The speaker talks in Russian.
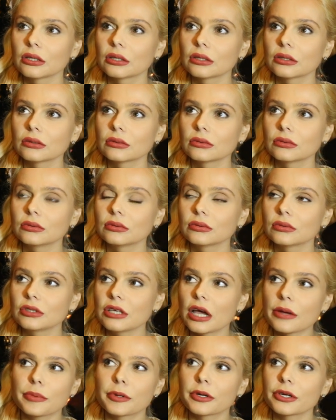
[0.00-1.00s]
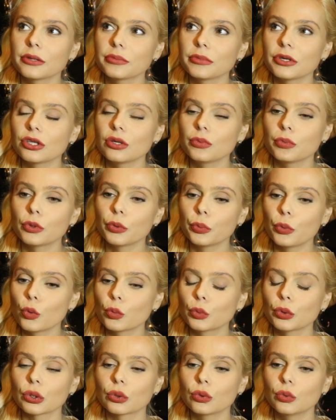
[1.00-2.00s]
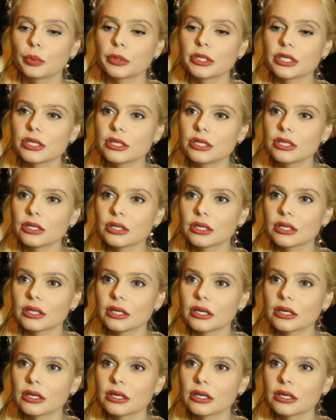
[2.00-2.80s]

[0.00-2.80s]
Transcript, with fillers: Э, я, по крайней мере, не припомню такого президента,